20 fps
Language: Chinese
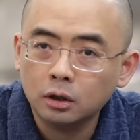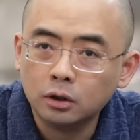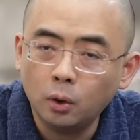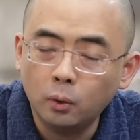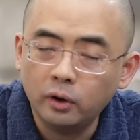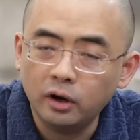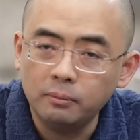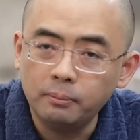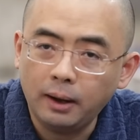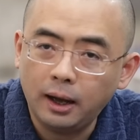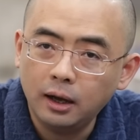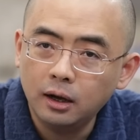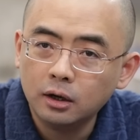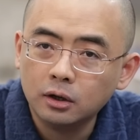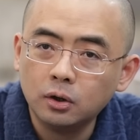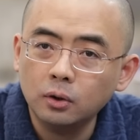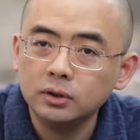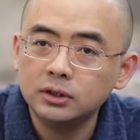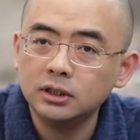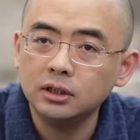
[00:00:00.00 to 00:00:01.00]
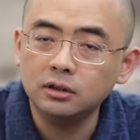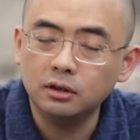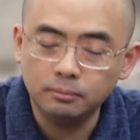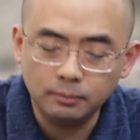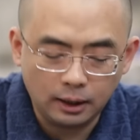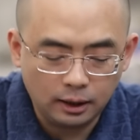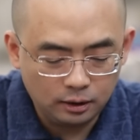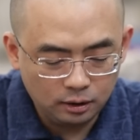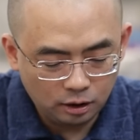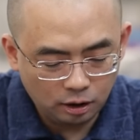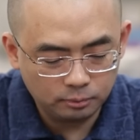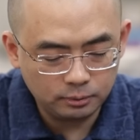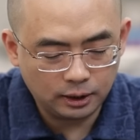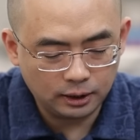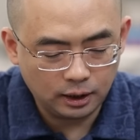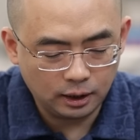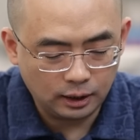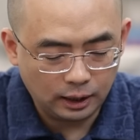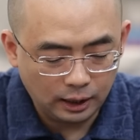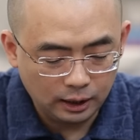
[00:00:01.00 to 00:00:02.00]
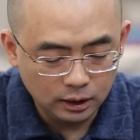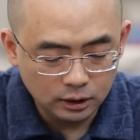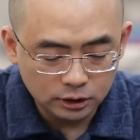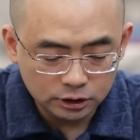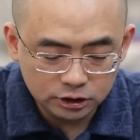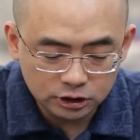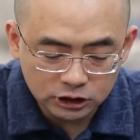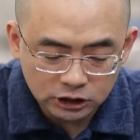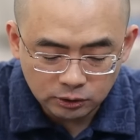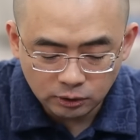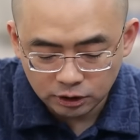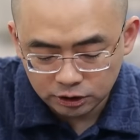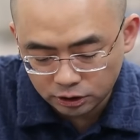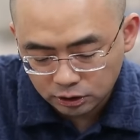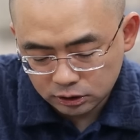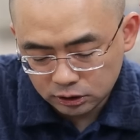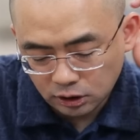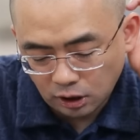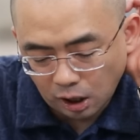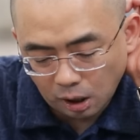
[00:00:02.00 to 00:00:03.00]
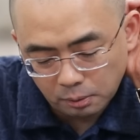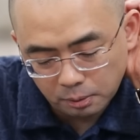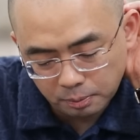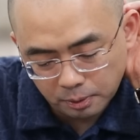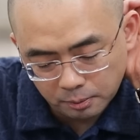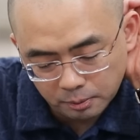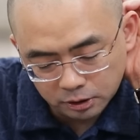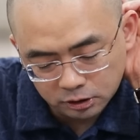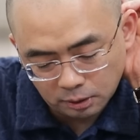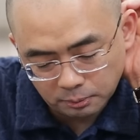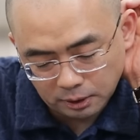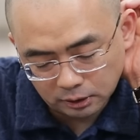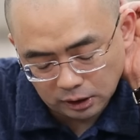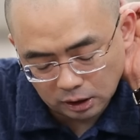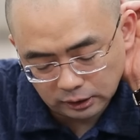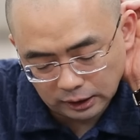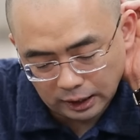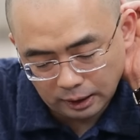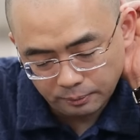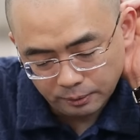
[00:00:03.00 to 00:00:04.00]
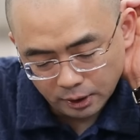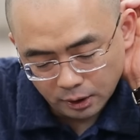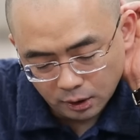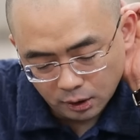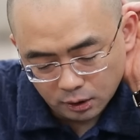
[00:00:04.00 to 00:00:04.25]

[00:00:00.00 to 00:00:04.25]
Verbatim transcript: 够狠吧，够吸引人吧？好，我们来看看啊，是一月十七号，彭博社报道的，